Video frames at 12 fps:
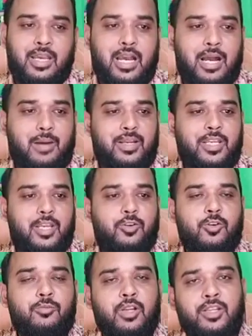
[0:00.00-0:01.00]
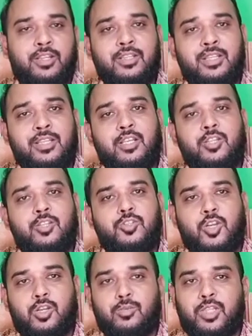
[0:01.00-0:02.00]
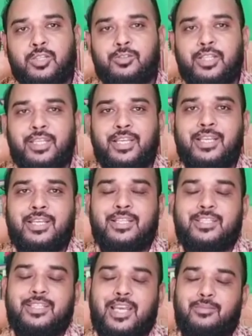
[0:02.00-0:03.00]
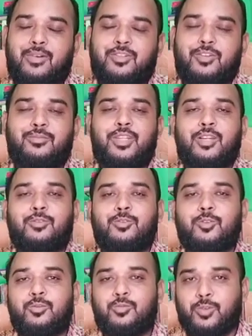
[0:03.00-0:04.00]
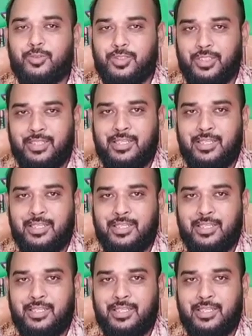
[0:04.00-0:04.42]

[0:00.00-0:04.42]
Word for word: আবার কেউ কেউ বলেন চর্বধাতু থেকে চারবাক শব্দের উৎপত্তি